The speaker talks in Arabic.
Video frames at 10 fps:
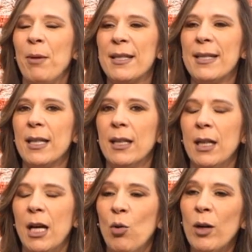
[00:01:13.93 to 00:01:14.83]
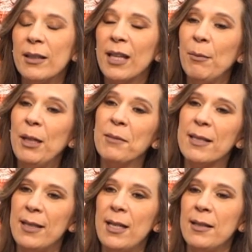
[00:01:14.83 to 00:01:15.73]
بس آه، اوقات كمان
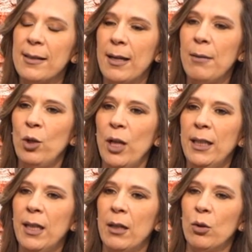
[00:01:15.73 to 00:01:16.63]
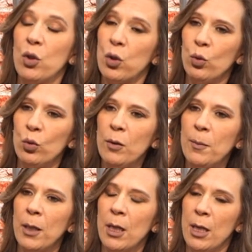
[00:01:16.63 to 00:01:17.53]
نصير نستعمل هيدا الاسلوب
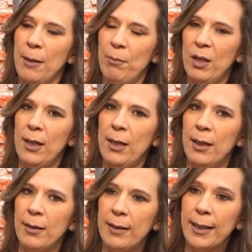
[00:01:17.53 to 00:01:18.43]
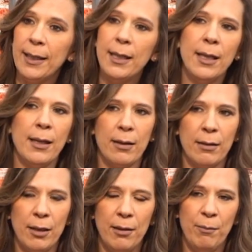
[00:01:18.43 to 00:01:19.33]
بالتغيير
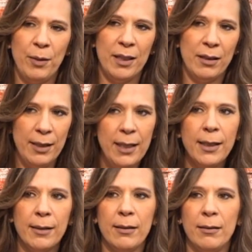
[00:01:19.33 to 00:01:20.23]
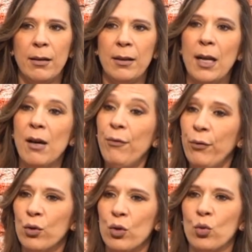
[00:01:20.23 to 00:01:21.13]
بطريقه
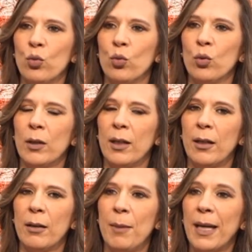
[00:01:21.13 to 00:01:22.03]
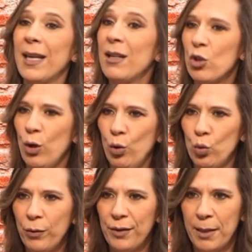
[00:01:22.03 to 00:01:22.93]
التنفس ومخارج
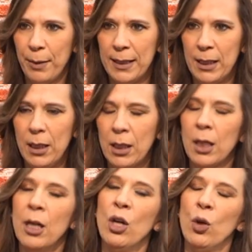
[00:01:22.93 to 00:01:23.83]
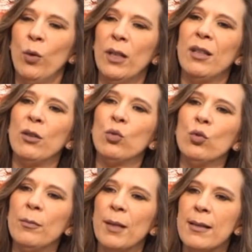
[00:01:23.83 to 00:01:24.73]
الحروف اذا بديك وقت
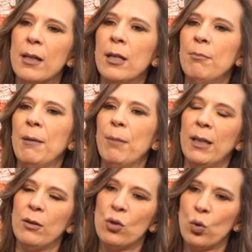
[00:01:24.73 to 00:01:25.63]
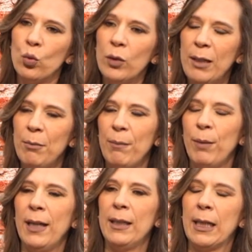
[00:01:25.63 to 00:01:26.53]
نكون مثلا من بعد سخونه من
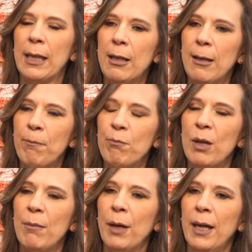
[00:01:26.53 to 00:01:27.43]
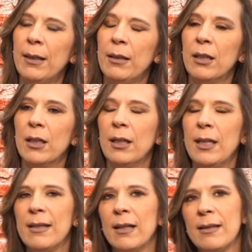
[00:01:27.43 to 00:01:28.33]
بعد قريب من بعد
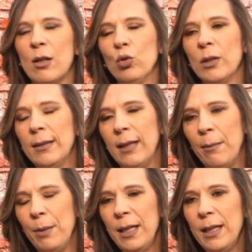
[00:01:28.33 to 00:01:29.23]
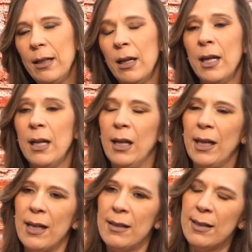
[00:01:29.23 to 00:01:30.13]
اذا صوتنا تعبان
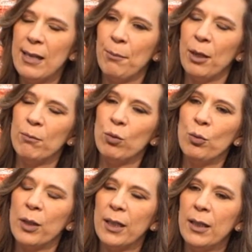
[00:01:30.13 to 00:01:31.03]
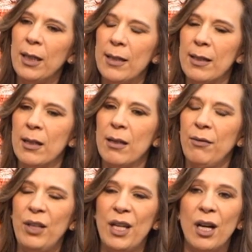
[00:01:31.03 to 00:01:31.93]
لكذا سبب ممكن اذا
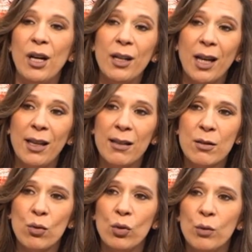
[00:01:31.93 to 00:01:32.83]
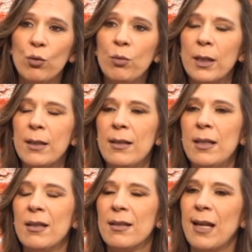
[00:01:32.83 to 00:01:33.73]
في ارهاق على الصوت ممكن
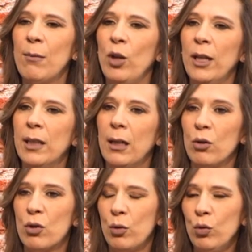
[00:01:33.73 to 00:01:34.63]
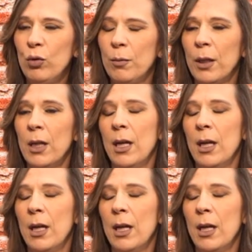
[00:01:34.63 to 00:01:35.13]
نصير نستعمل هذا الاسلوب